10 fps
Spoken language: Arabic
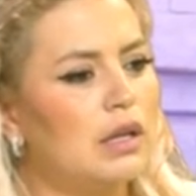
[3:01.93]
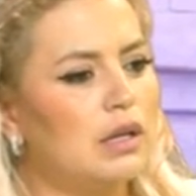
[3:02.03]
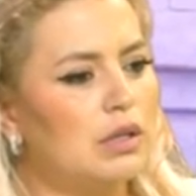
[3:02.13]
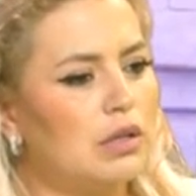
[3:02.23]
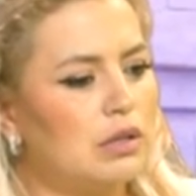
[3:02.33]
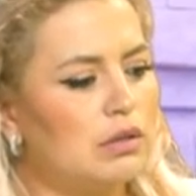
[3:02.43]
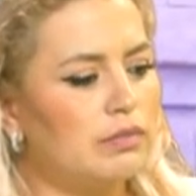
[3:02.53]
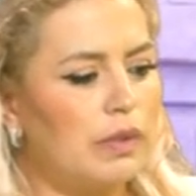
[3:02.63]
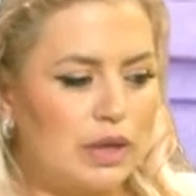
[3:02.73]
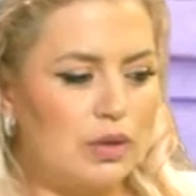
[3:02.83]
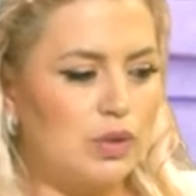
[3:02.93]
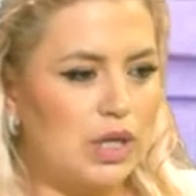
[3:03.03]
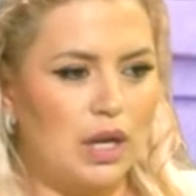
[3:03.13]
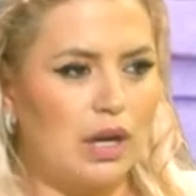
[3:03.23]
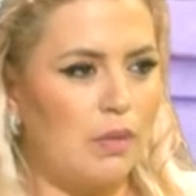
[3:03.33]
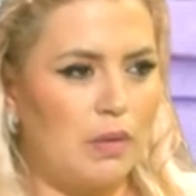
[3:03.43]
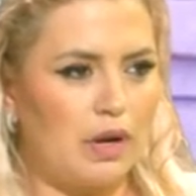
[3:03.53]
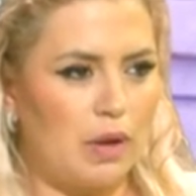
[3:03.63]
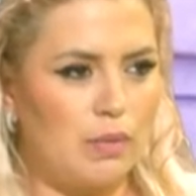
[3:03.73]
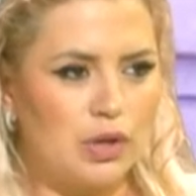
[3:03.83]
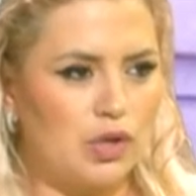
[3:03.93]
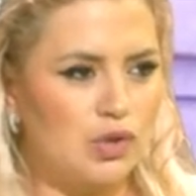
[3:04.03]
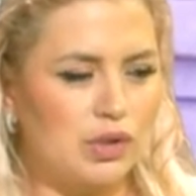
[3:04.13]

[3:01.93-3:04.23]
آه، اكيد وصل لك اخبار خبرنا شو